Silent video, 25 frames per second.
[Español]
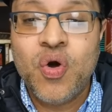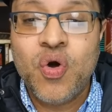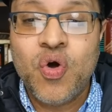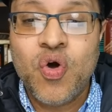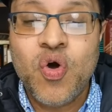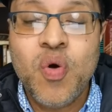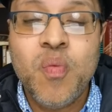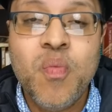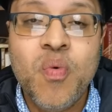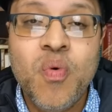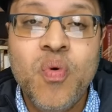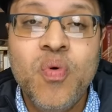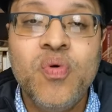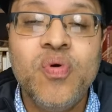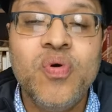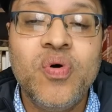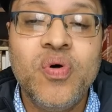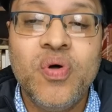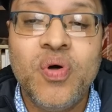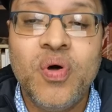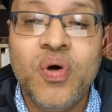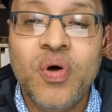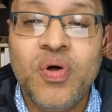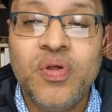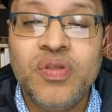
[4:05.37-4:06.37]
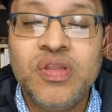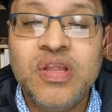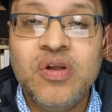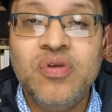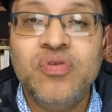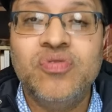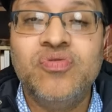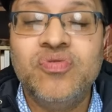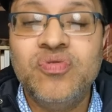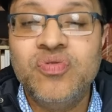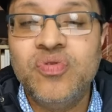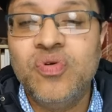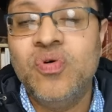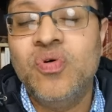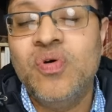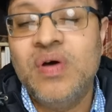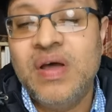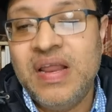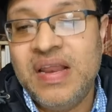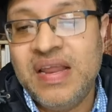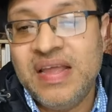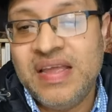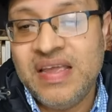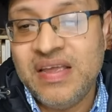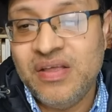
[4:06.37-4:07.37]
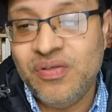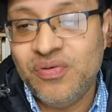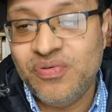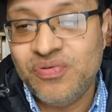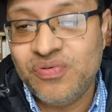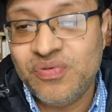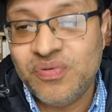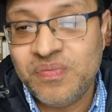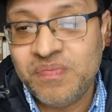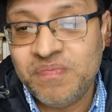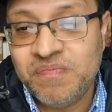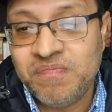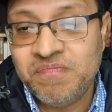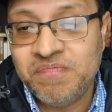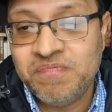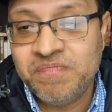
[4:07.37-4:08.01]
como uno de los no elegidos.